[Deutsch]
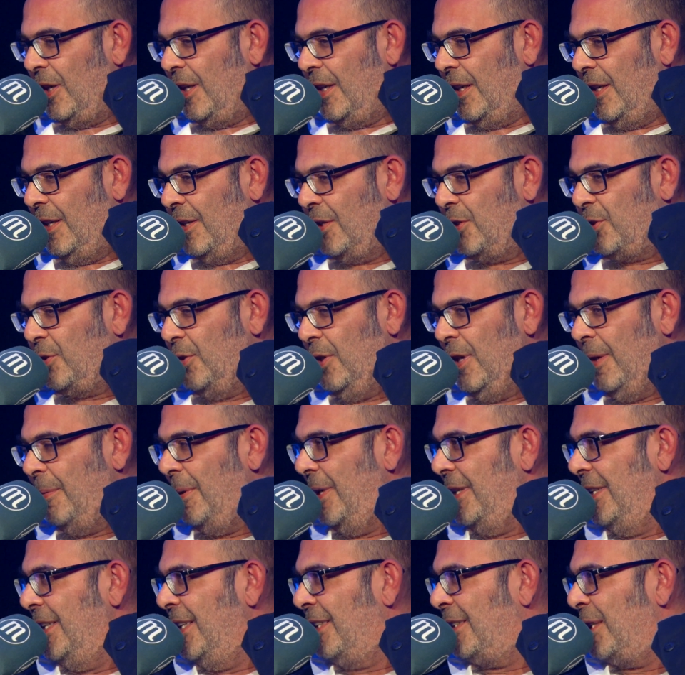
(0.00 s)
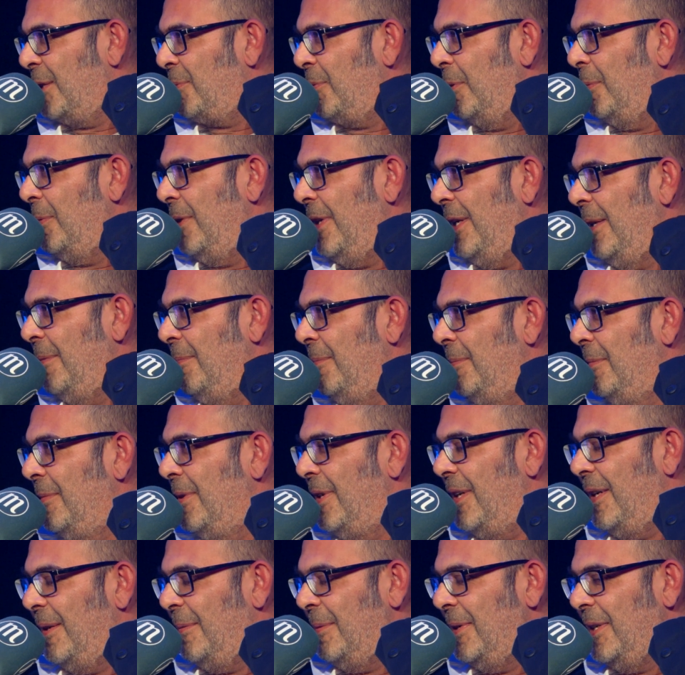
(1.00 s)
Äh, Schüler waren nicht das Problem,
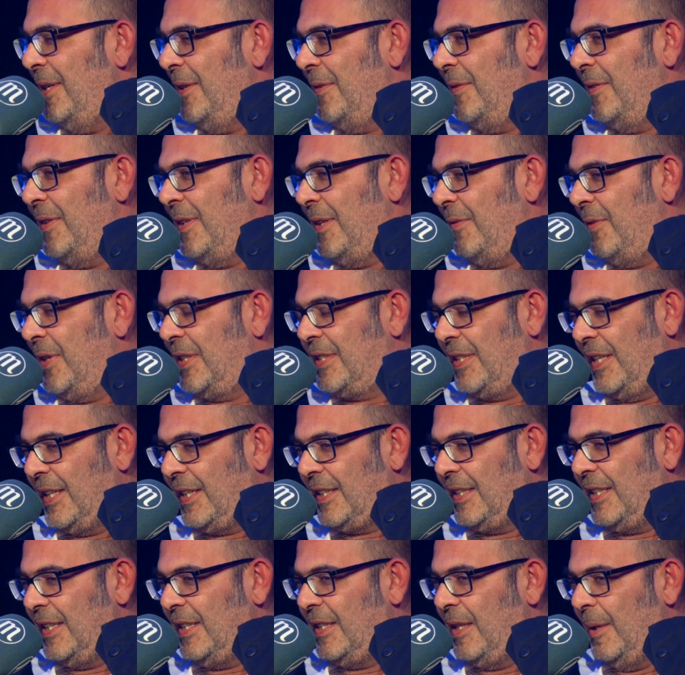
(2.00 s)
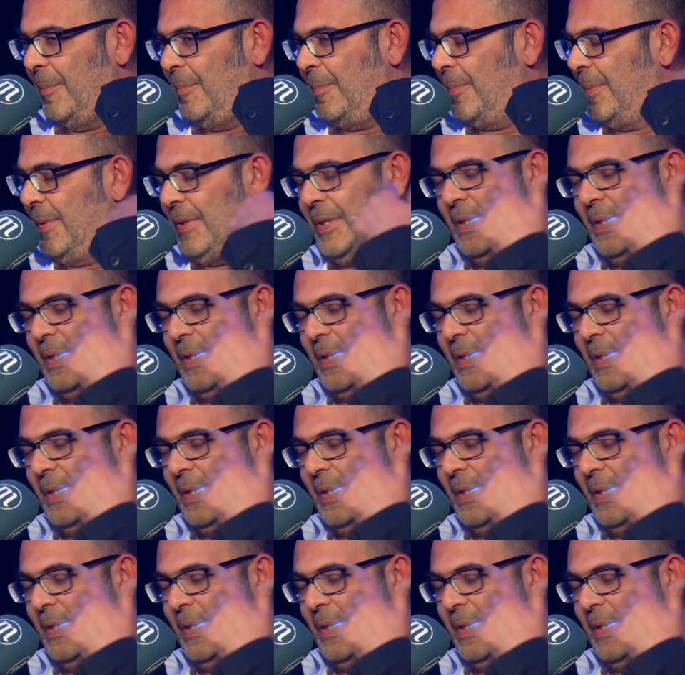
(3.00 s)
aber wie gesagt, ich habe,